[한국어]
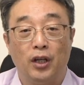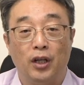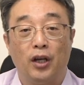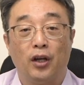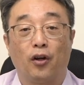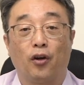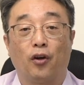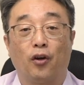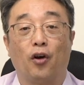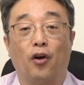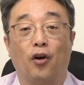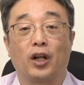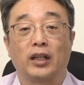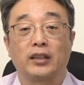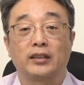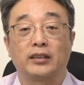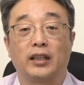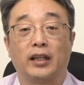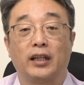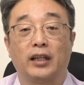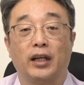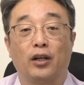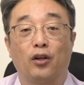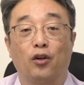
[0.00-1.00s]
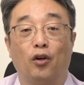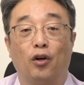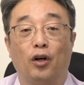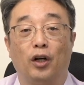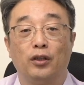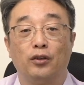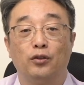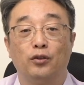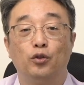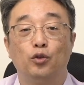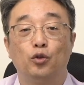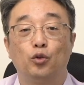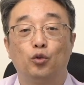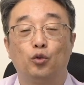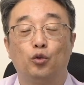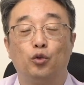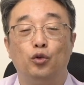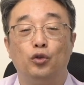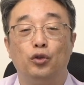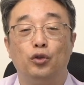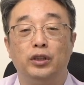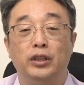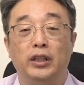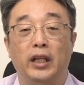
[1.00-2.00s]
거라사에 거하는
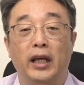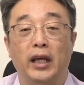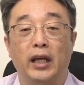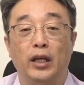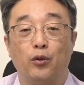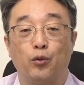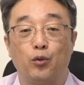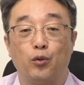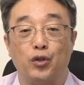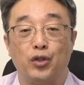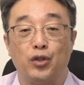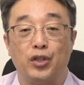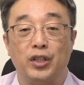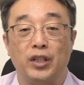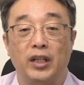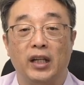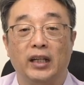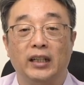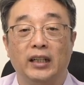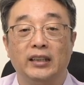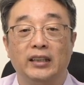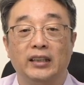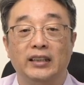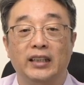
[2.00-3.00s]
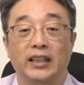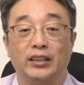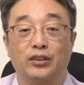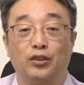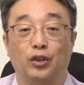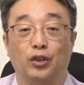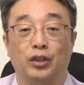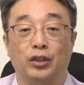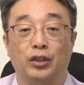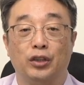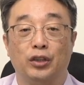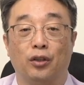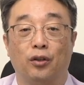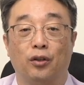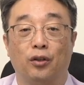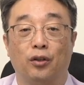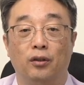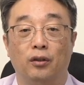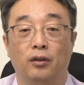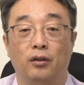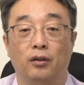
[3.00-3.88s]
군대 귀신에 의해서이죠.